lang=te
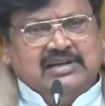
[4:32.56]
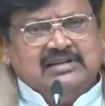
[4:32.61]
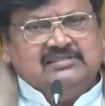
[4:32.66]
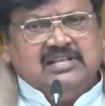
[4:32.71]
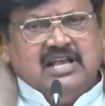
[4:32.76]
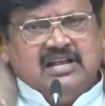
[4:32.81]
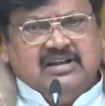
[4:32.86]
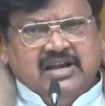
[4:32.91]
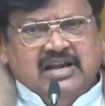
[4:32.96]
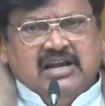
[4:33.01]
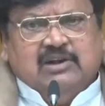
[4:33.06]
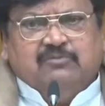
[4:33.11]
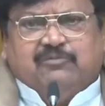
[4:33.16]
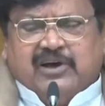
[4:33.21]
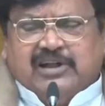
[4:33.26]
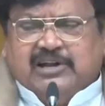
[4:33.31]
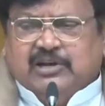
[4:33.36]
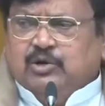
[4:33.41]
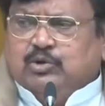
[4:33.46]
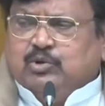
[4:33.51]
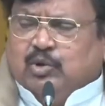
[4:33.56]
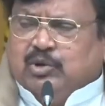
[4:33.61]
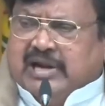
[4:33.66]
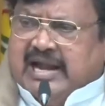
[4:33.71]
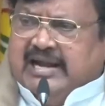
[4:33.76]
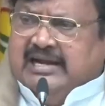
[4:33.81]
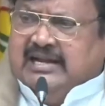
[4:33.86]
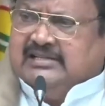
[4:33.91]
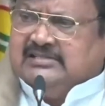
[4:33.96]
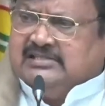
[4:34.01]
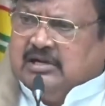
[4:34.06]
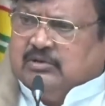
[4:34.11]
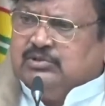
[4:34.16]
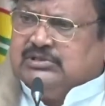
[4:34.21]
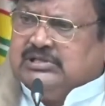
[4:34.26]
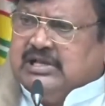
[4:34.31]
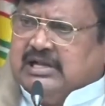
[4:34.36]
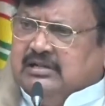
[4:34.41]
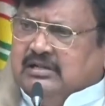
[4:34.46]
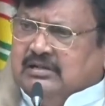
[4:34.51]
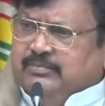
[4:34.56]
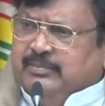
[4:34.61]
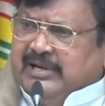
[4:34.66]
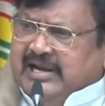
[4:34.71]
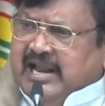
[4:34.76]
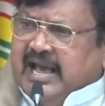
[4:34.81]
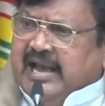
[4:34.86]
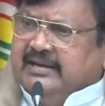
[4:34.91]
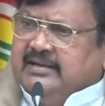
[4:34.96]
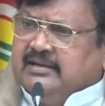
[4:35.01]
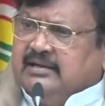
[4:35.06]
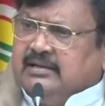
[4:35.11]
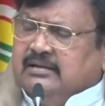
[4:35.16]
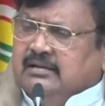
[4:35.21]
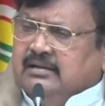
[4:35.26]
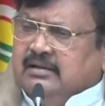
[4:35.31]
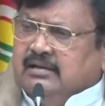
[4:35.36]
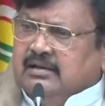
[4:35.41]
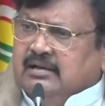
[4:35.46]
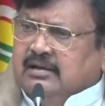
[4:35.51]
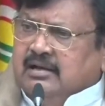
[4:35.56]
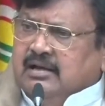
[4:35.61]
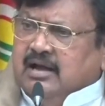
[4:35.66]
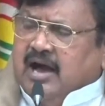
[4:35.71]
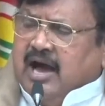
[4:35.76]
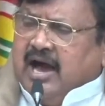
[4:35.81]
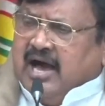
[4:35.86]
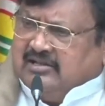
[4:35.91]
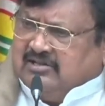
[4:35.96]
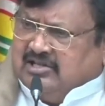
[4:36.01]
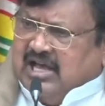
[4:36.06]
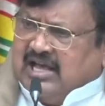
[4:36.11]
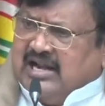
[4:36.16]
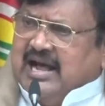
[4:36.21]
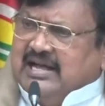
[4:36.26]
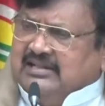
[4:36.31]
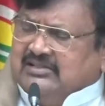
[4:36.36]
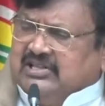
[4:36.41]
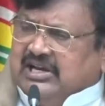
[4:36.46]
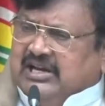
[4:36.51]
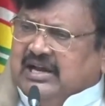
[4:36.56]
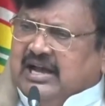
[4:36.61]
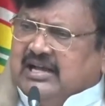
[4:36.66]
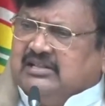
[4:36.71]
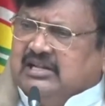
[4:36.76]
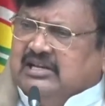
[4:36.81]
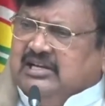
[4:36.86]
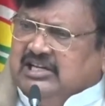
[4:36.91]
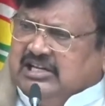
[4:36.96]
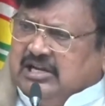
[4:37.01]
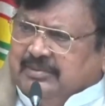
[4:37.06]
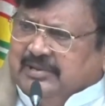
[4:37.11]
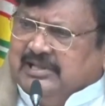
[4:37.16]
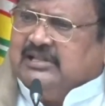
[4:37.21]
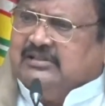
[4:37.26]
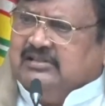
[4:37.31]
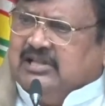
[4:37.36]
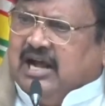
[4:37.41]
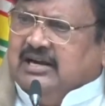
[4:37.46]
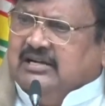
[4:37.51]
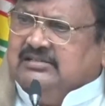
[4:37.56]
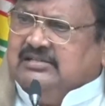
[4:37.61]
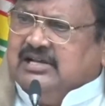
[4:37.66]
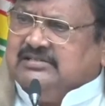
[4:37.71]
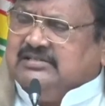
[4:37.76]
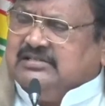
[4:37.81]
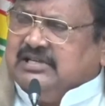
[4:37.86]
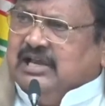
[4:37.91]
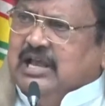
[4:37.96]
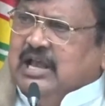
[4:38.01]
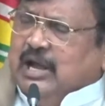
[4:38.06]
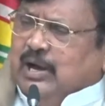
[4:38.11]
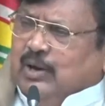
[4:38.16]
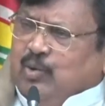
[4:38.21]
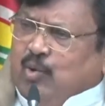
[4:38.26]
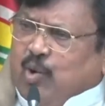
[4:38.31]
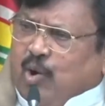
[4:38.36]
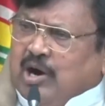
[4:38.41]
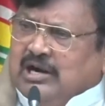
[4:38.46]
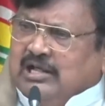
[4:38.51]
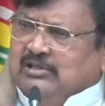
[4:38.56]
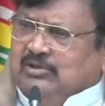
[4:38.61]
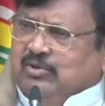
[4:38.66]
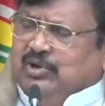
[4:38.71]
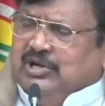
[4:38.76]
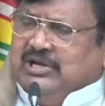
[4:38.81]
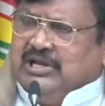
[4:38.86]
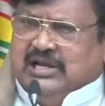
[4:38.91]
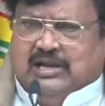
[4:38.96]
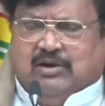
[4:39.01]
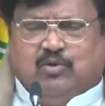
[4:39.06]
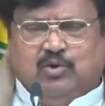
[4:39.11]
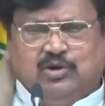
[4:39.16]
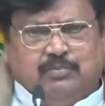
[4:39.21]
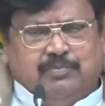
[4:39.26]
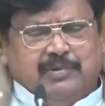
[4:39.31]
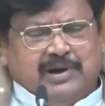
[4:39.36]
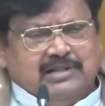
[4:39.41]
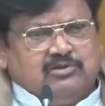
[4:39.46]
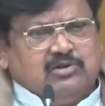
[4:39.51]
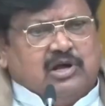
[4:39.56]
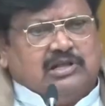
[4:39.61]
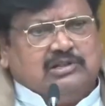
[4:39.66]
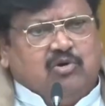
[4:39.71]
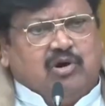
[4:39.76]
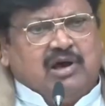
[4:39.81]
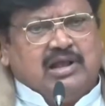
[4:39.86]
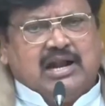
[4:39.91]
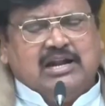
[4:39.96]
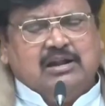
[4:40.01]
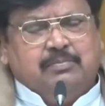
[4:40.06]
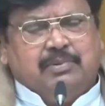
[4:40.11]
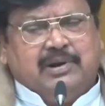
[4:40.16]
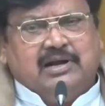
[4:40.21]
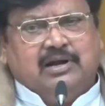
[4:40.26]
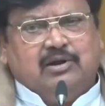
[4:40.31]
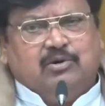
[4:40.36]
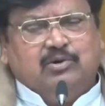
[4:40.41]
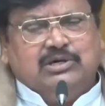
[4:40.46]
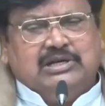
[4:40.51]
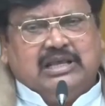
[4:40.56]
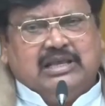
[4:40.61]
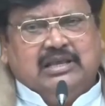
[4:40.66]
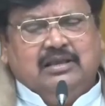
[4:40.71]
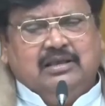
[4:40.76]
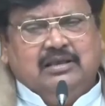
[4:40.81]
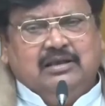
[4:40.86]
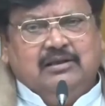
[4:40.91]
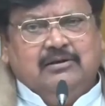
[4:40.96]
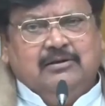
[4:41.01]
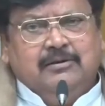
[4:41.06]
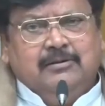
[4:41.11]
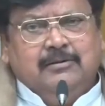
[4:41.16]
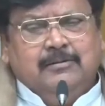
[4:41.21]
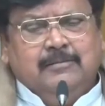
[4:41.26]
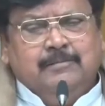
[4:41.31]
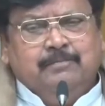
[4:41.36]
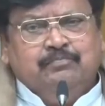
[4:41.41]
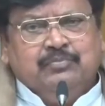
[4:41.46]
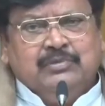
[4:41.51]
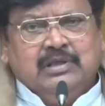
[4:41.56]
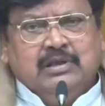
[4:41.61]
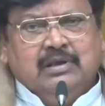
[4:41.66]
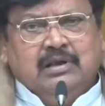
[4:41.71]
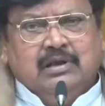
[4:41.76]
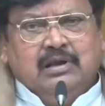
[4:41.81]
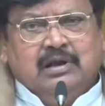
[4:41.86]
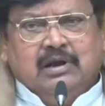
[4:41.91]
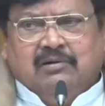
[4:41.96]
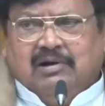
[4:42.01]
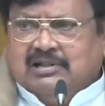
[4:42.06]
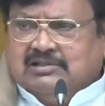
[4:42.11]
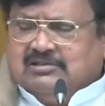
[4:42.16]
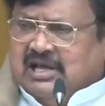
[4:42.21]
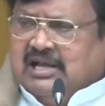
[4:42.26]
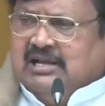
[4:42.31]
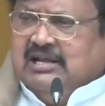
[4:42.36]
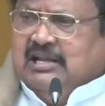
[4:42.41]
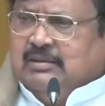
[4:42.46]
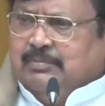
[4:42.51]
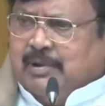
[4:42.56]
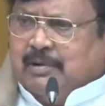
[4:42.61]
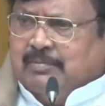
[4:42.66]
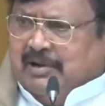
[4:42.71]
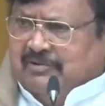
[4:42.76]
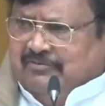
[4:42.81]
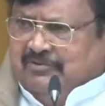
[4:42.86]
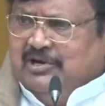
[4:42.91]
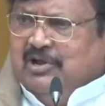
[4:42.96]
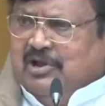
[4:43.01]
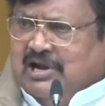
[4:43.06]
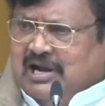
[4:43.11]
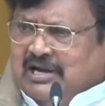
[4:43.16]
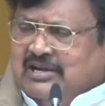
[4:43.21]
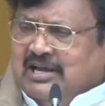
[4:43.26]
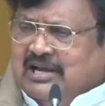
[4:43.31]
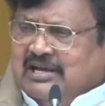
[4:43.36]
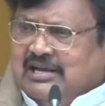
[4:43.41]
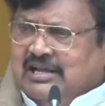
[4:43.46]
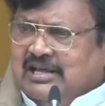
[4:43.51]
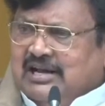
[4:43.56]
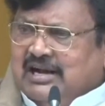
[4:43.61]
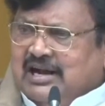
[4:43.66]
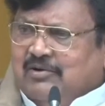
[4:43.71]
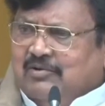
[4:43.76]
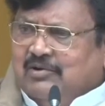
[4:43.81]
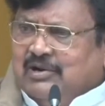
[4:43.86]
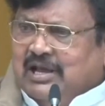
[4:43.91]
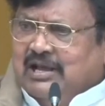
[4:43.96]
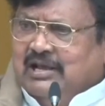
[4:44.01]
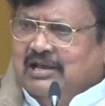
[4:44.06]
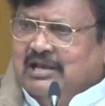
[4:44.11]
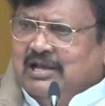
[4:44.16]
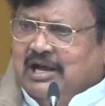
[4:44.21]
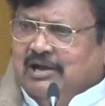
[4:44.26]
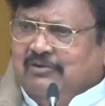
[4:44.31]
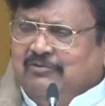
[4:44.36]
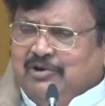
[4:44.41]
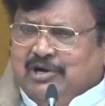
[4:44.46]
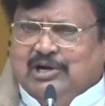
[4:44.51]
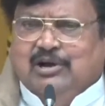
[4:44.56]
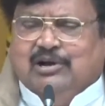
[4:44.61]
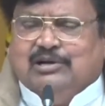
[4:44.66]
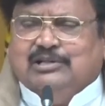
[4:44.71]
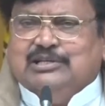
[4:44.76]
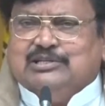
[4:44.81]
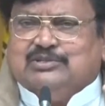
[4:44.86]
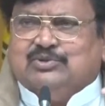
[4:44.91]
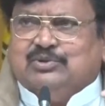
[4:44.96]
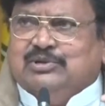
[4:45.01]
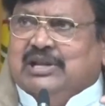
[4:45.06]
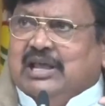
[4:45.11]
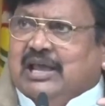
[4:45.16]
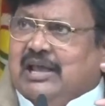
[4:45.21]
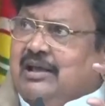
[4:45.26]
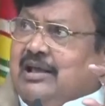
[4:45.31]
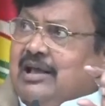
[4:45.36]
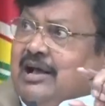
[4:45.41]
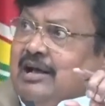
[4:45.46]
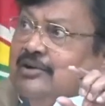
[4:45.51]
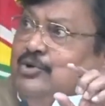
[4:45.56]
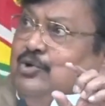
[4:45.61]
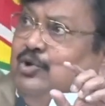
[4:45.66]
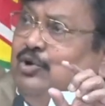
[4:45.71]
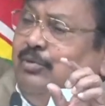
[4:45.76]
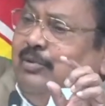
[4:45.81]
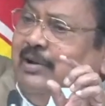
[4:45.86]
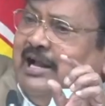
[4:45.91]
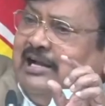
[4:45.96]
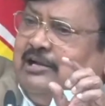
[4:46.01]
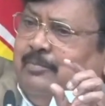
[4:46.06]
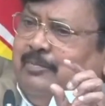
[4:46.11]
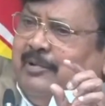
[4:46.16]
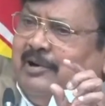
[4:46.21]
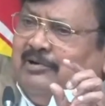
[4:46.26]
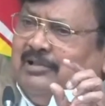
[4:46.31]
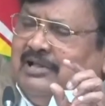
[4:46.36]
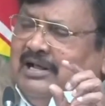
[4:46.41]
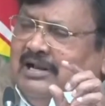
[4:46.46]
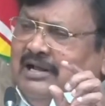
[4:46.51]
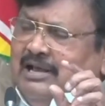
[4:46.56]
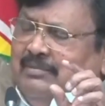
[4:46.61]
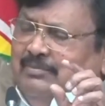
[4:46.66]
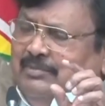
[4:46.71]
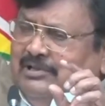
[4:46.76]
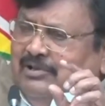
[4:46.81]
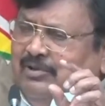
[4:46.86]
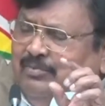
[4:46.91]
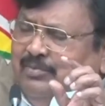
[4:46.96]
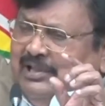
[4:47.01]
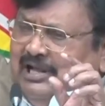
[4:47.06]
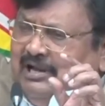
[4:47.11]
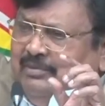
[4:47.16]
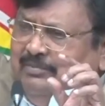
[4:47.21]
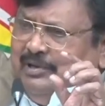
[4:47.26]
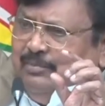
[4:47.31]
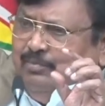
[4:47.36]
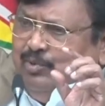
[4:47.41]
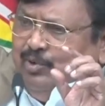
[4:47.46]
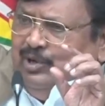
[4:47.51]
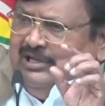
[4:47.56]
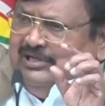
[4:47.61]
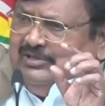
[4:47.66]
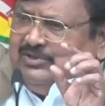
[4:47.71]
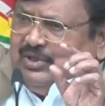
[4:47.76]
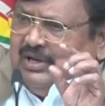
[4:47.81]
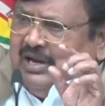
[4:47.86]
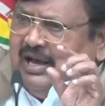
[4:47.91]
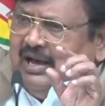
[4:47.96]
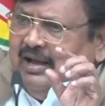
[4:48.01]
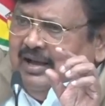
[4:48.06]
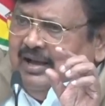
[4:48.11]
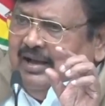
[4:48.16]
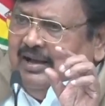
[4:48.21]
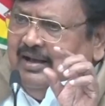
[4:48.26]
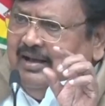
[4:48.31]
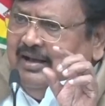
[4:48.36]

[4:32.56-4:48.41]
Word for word: వెర్ ఇస్ ద నీడ్ ఫర్ యూ టు రైడ్ ఈస్ హౌస్ అట్ మిడ్ నైట్ అర్ధరాత్రి అతని ఇంటి మీద దాడి చేసి గోడ దూకి గుణపాలతో ఆ ద్వారాన్ని పగలగొట్టి ఆ తల్లి పాప వీడియోలన్నీ క్లియర్గా ఉన్నాయి వీడియో తీస్తుంటే ట్యూబ్లైట్లు లైట్లు ఏ మీ దుంపలేక మీరు పోలీసులా